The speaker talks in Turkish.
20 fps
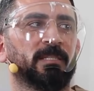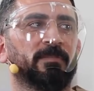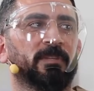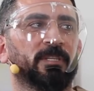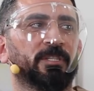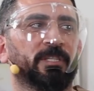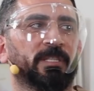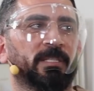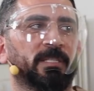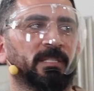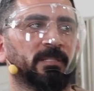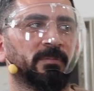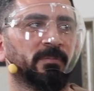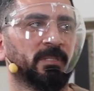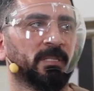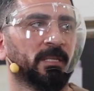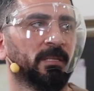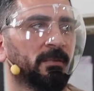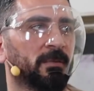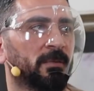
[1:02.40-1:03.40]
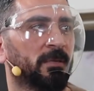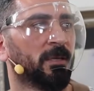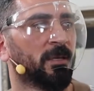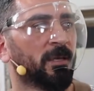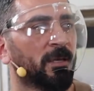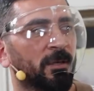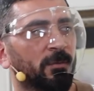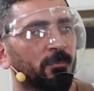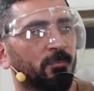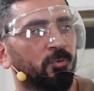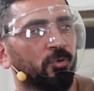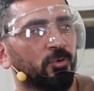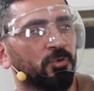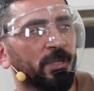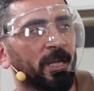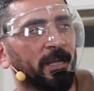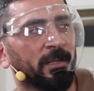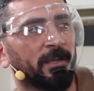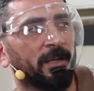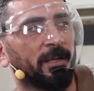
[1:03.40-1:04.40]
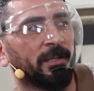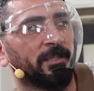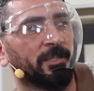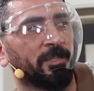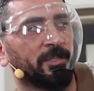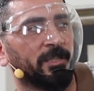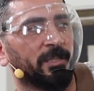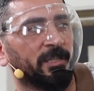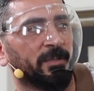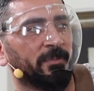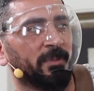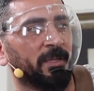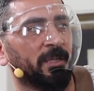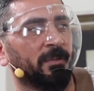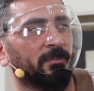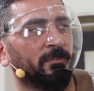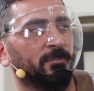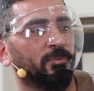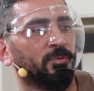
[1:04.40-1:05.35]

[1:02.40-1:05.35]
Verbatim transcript: siz vereceksiniz bize. Bu güzel kardeşlerimle,